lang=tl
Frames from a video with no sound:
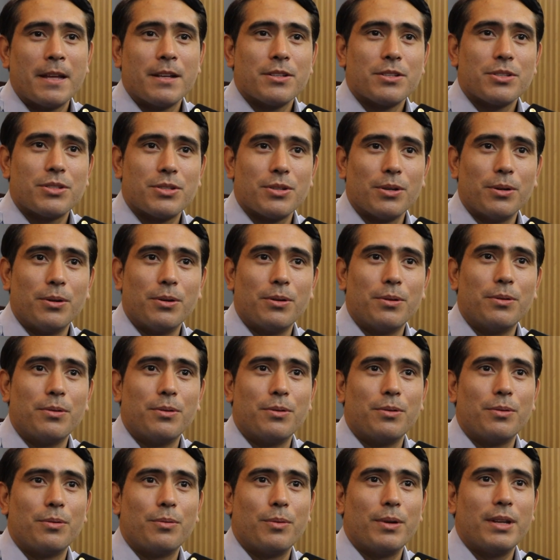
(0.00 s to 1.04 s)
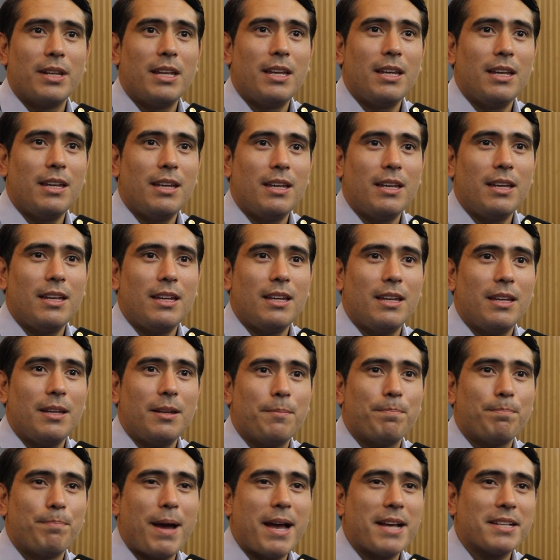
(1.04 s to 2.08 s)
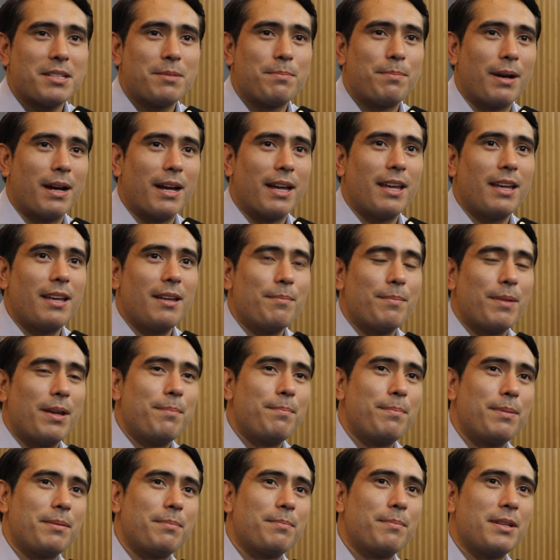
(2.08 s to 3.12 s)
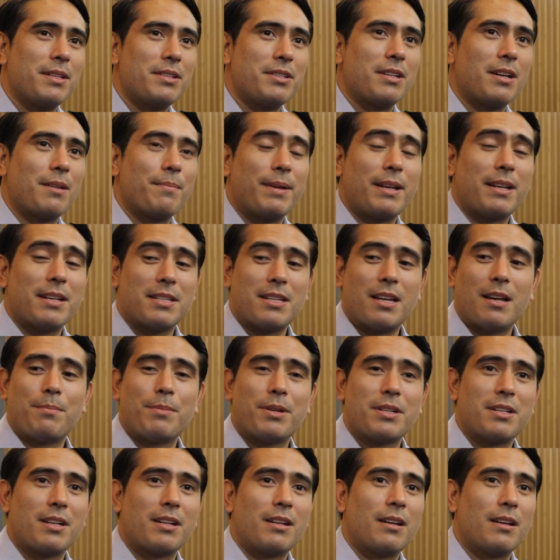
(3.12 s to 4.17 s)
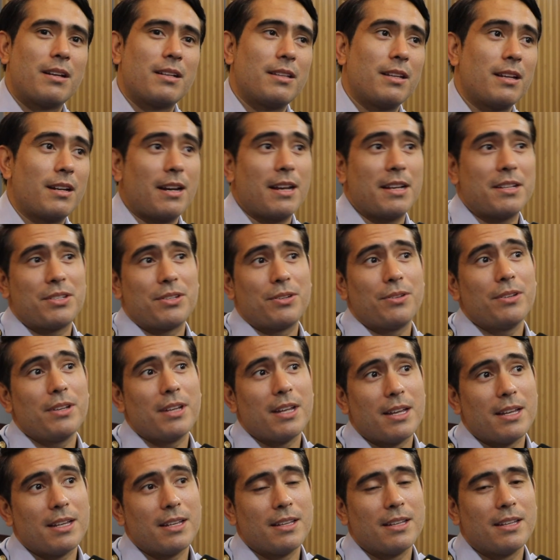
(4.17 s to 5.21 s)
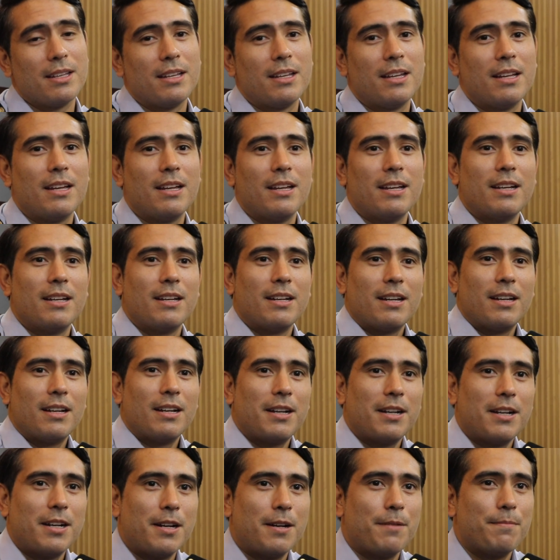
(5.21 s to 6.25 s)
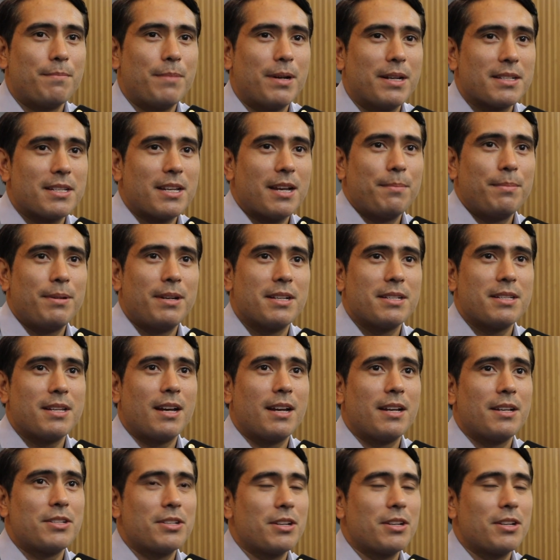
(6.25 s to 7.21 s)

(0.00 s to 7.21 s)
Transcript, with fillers: So, when he passed by, may Fitbit siya, may kasama siya na ni-rescue niya. Um, ang sabi niya sa akin,